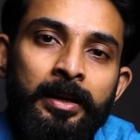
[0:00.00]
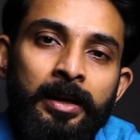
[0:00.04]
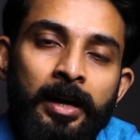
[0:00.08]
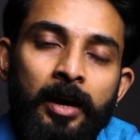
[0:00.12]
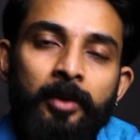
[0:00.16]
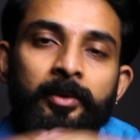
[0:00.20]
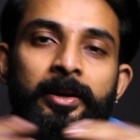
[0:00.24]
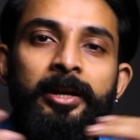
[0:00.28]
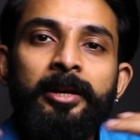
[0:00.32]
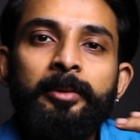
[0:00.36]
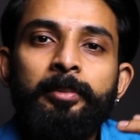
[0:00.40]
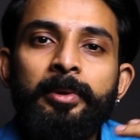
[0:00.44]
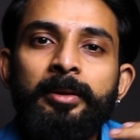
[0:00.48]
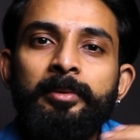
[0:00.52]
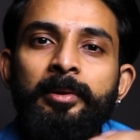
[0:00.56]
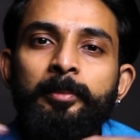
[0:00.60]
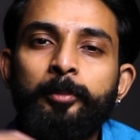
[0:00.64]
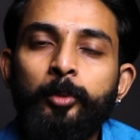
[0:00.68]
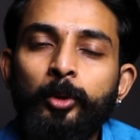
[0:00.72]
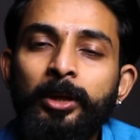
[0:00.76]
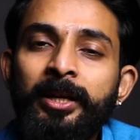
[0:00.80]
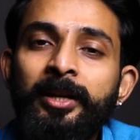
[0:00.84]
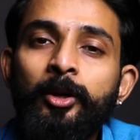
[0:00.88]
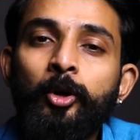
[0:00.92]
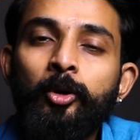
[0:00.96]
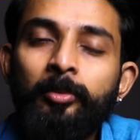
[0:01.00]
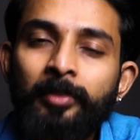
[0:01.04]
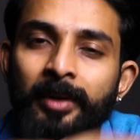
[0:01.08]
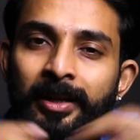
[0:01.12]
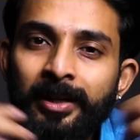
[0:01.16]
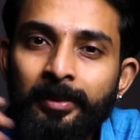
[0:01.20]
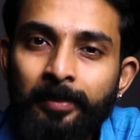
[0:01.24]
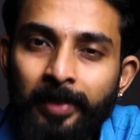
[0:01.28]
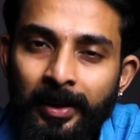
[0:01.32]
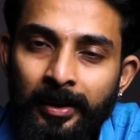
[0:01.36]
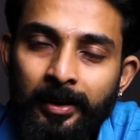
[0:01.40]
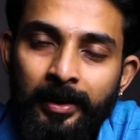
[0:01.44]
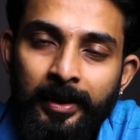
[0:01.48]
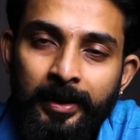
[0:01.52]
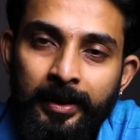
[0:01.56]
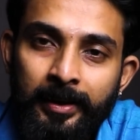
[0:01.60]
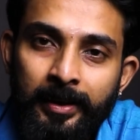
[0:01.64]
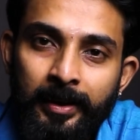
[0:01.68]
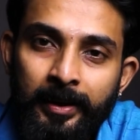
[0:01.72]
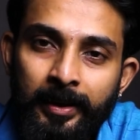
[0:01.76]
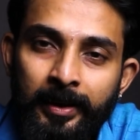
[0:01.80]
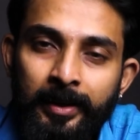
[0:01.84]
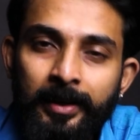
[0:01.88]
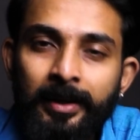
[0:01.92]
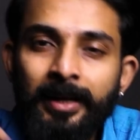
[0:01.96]
அவங்க ரெண்டு பேருமே புள்ளிங்கோ மாதிரி
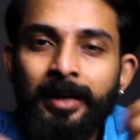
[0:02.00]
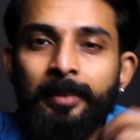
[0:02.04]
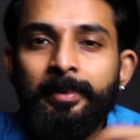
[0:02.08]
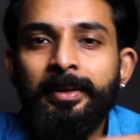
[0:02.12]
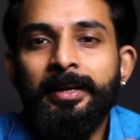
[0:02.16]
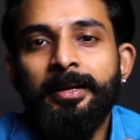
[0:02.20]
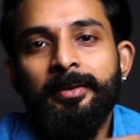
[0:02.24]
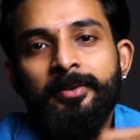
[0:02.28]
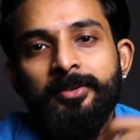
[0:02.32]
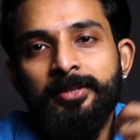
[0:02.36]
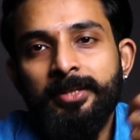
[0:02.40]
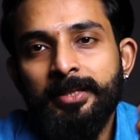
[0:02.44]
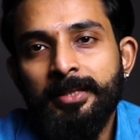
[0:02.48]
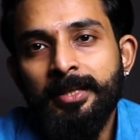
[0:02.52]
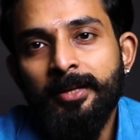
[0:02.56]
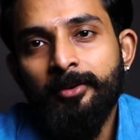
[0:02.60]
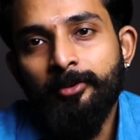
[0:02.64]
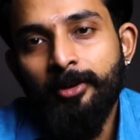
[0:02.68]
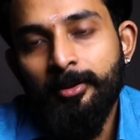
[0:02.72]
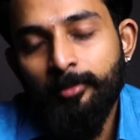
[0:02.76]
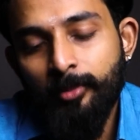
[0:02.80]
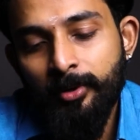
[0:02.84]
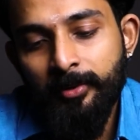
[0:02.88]
பழகிக்கிறாங்க அப்படிங்கிற விஷயத்தை அவங்க